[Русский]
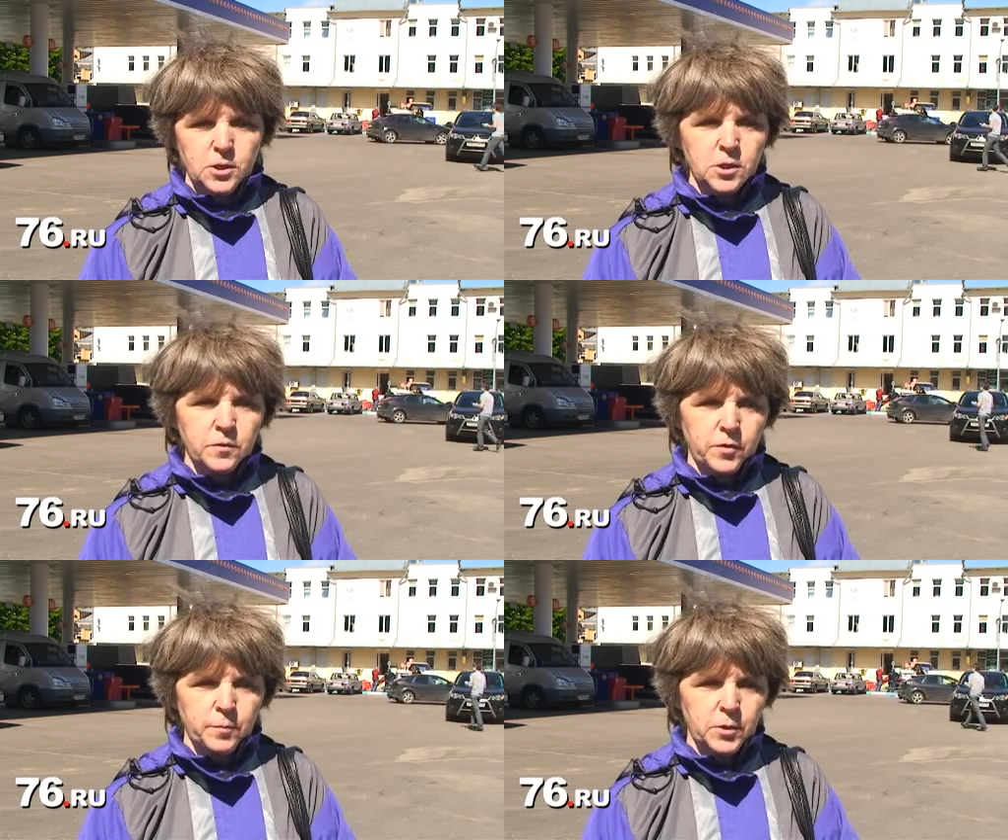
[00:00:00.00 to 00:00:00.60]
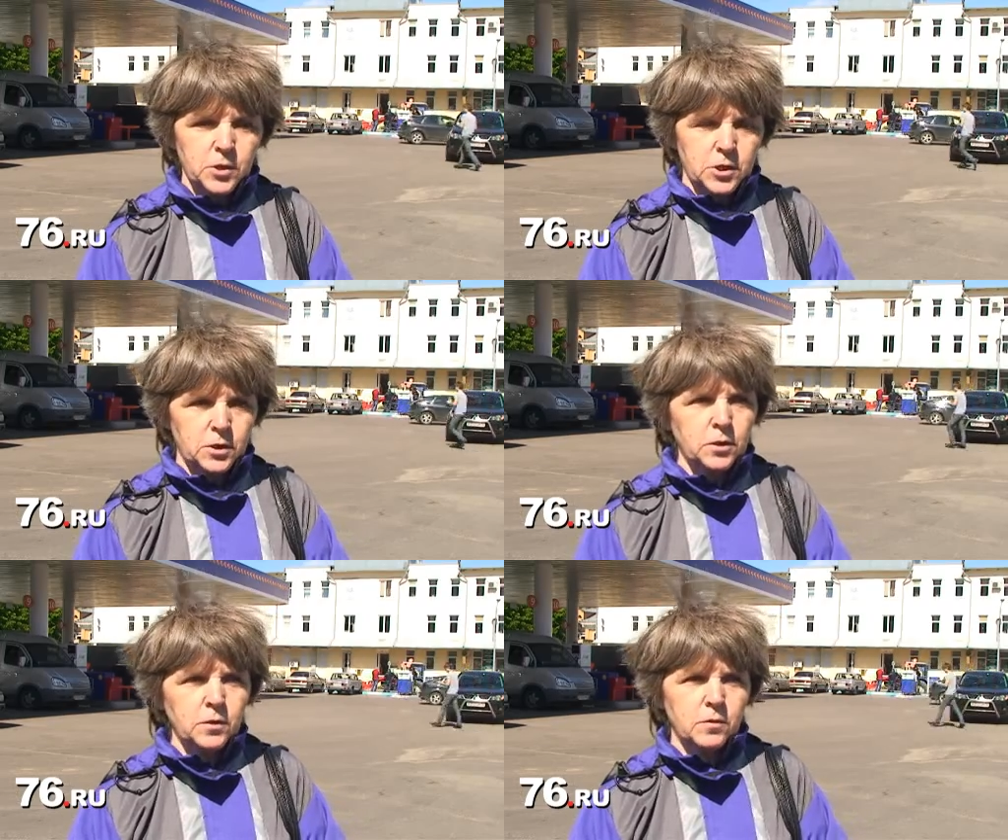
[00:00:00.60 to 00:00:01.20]
есть информация
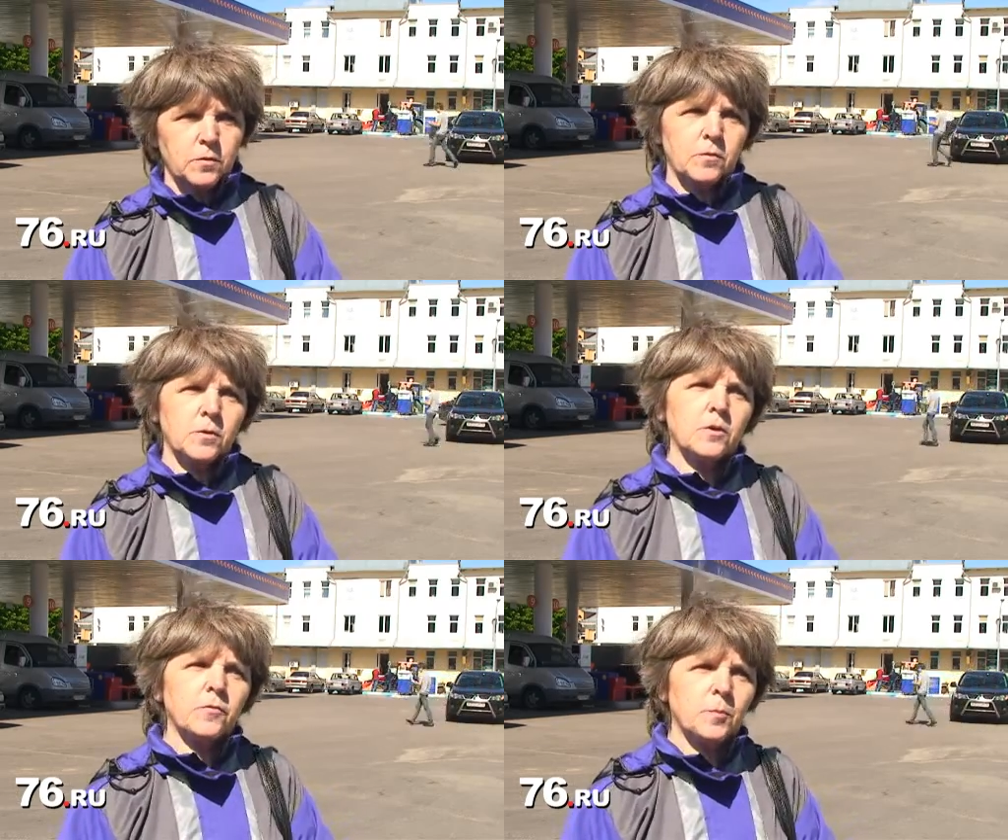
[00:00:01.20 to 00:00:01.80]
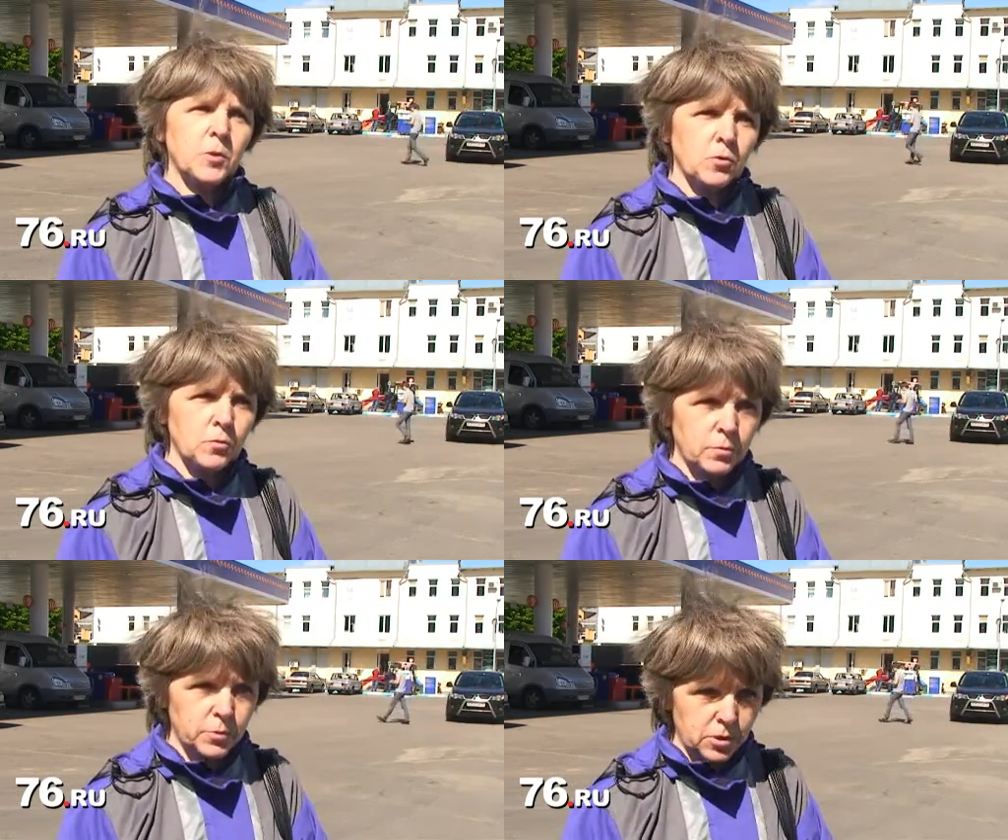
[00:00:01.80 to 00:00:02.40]
и э, на
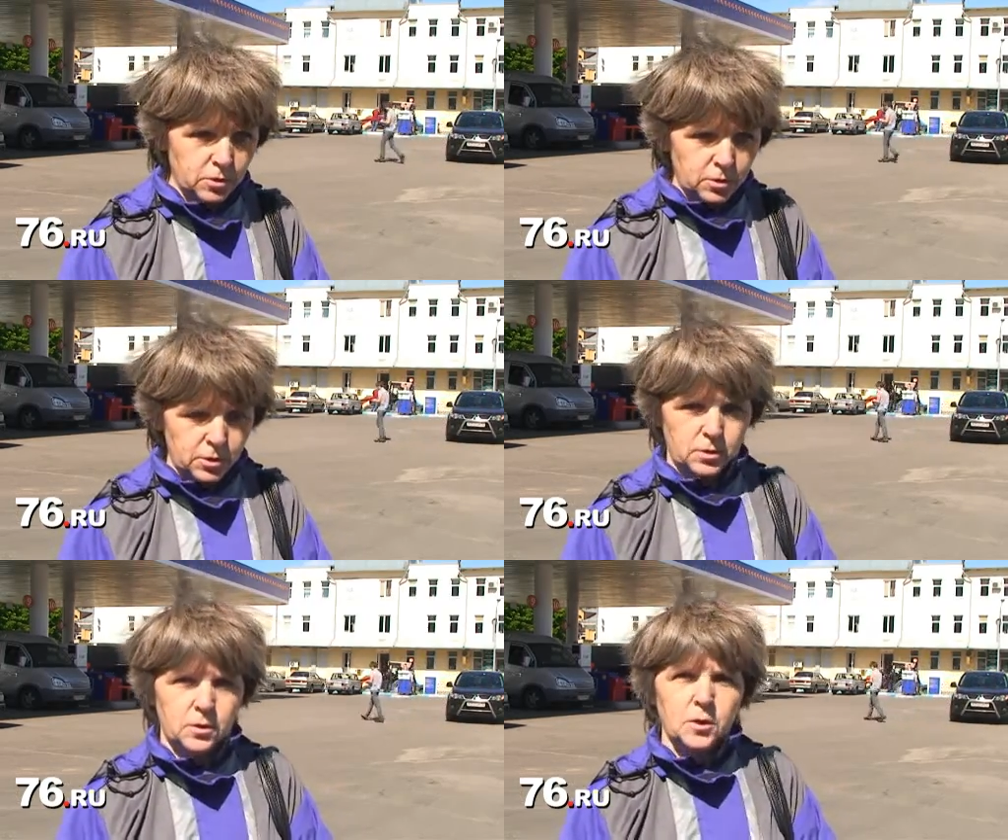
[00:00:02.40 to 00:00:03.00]
информационном стенде.